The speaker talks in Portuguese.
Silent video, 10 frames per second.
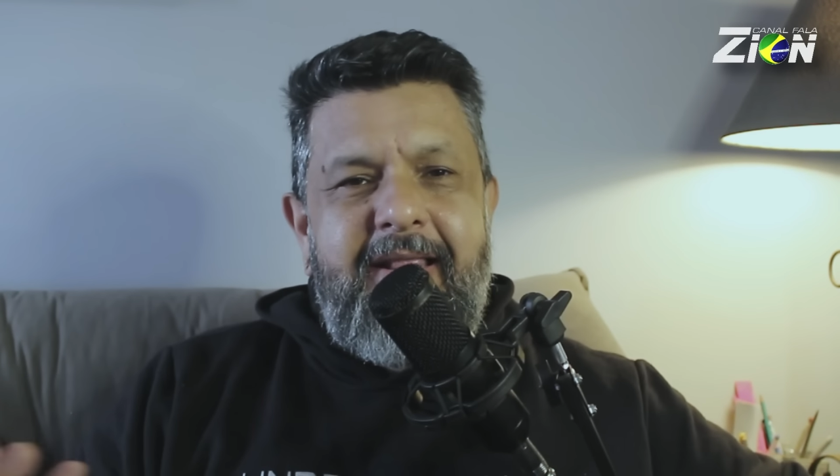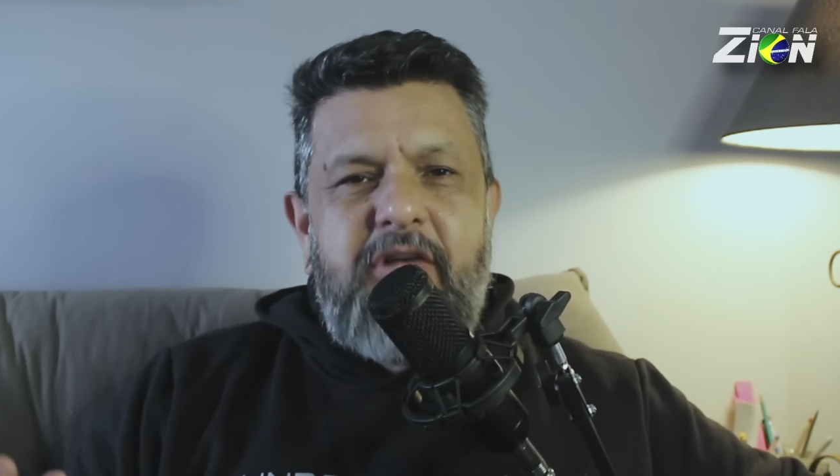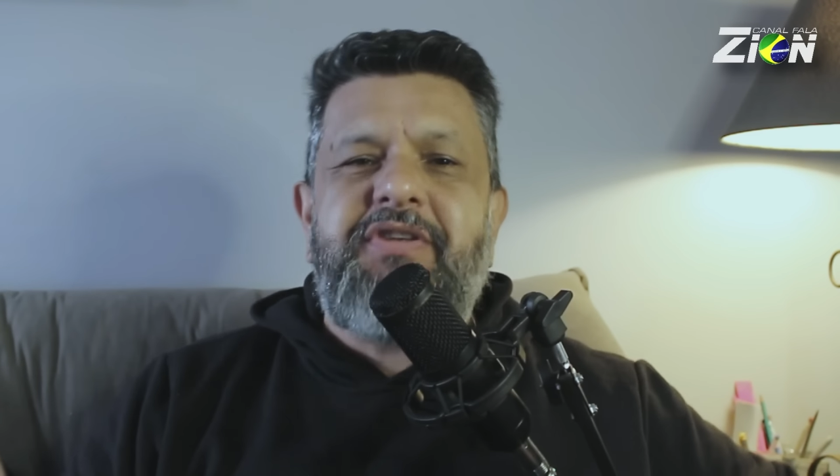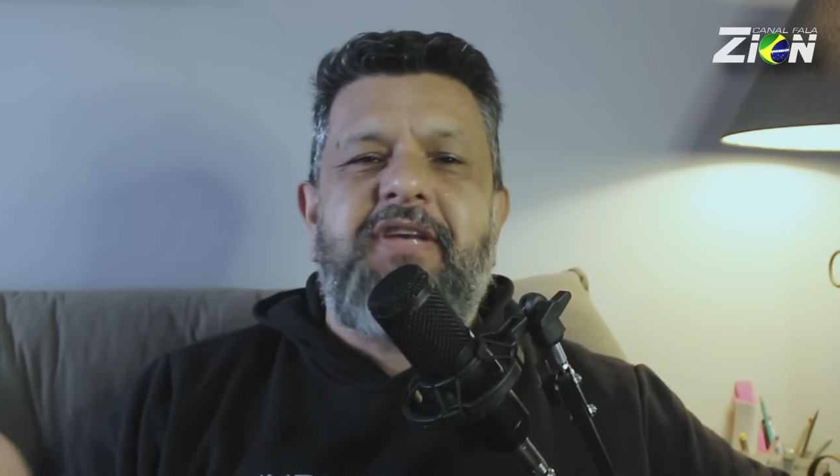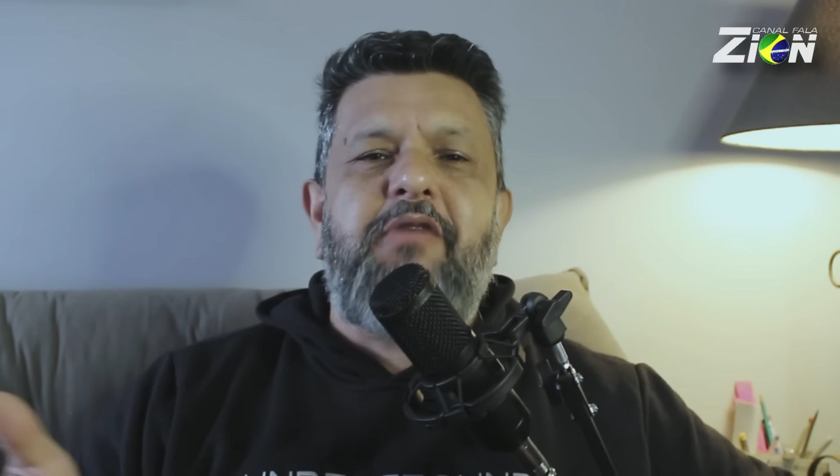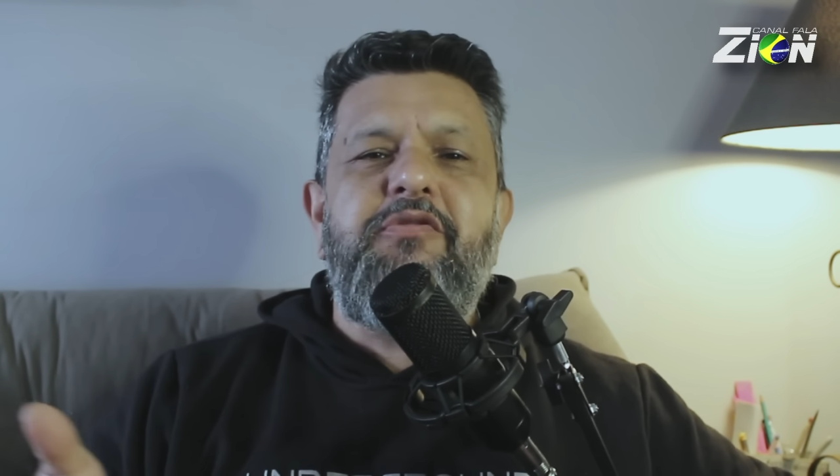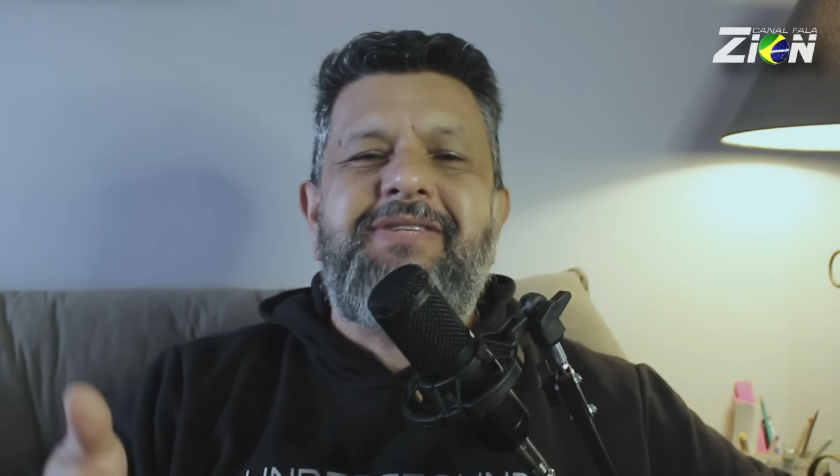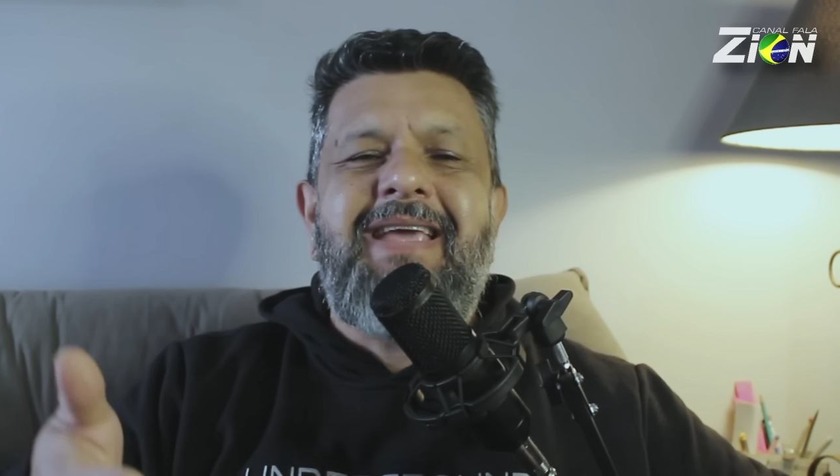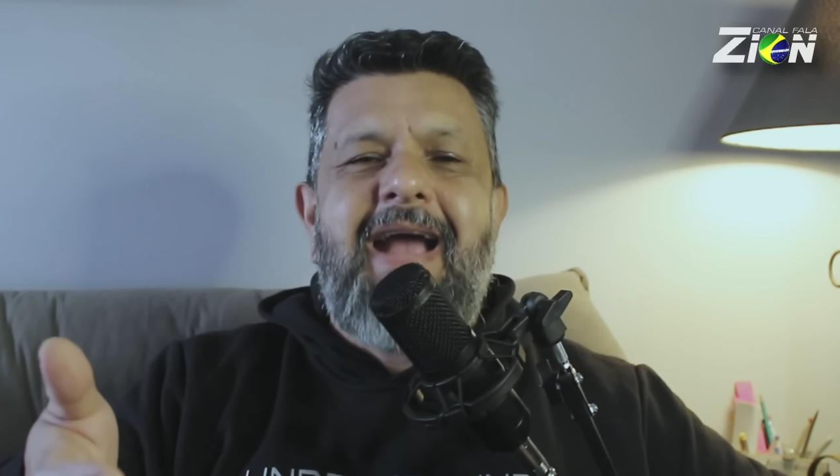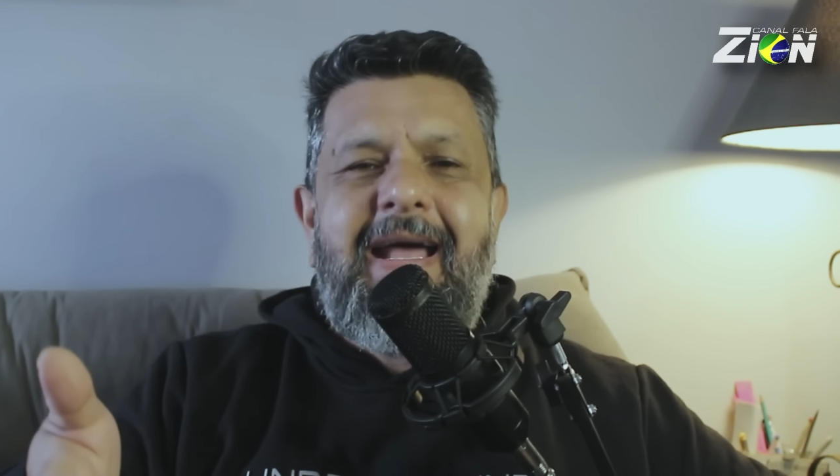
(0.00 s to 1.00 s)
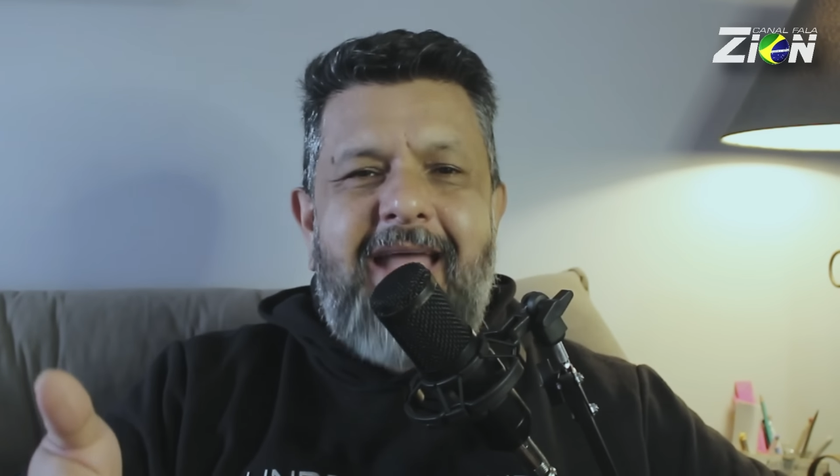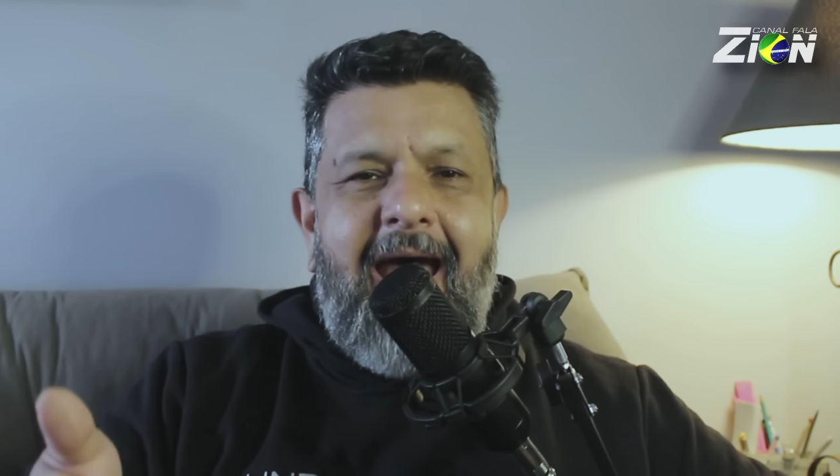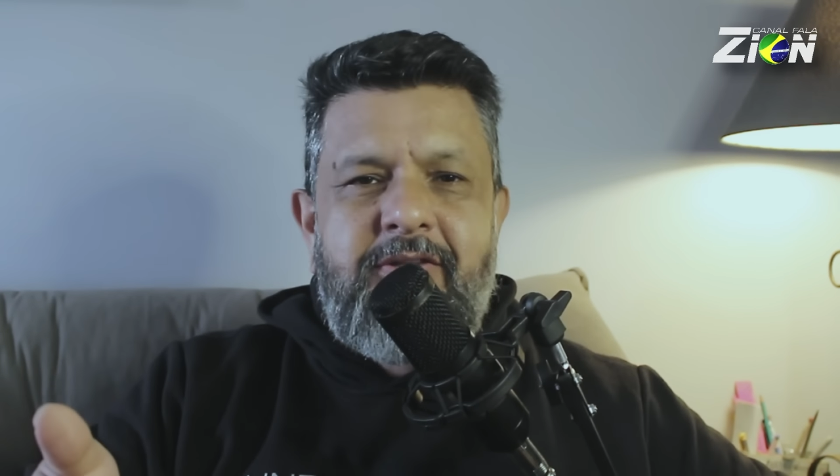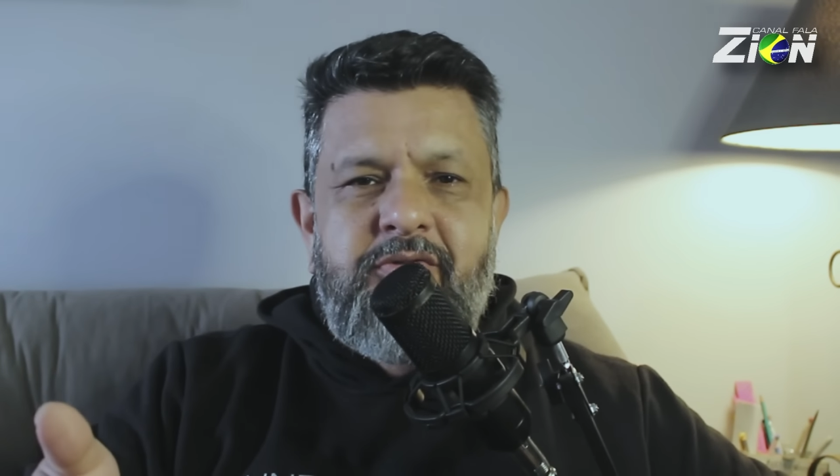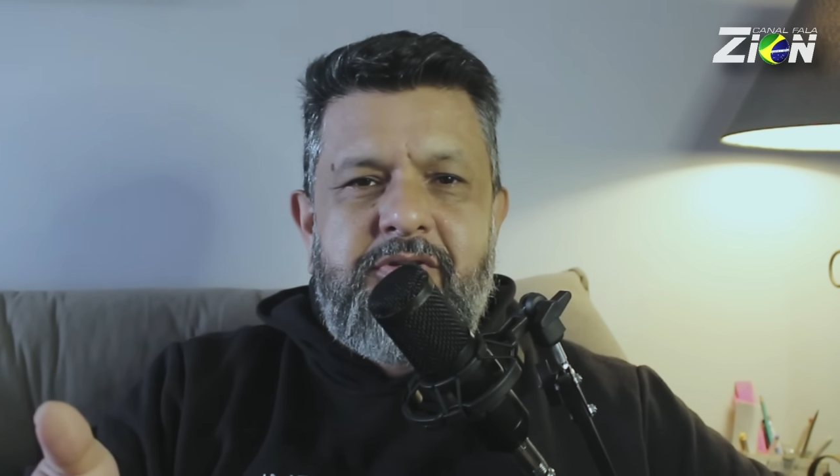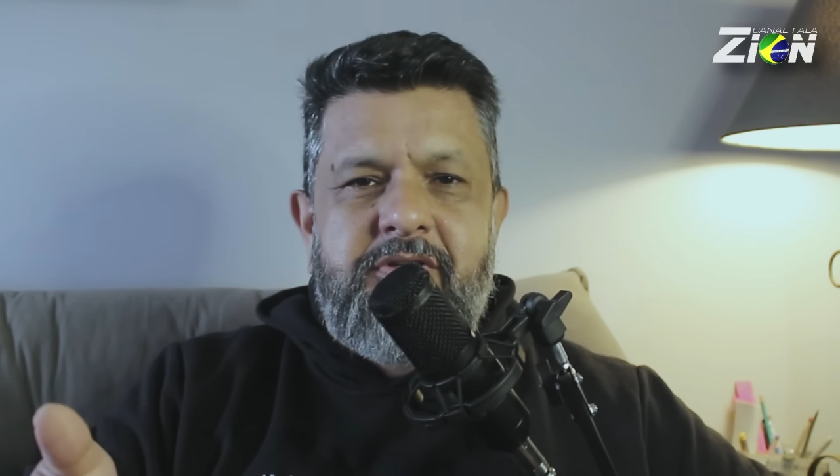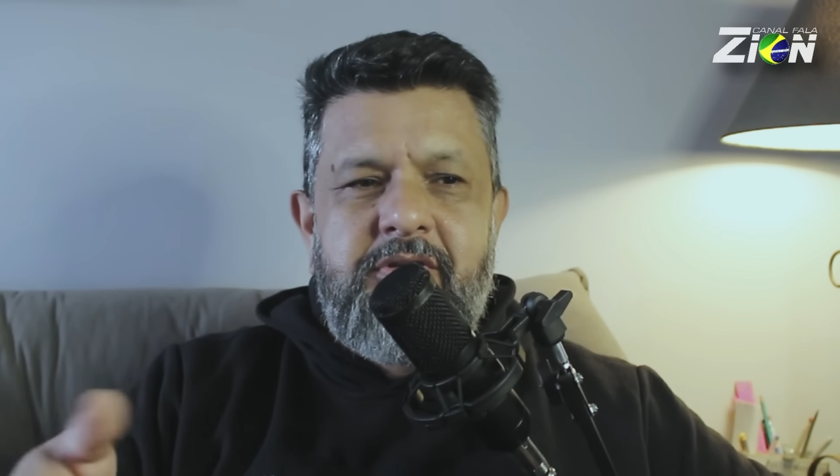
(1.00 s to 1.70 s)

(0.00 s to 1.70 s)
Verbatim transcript: não sermos enganados.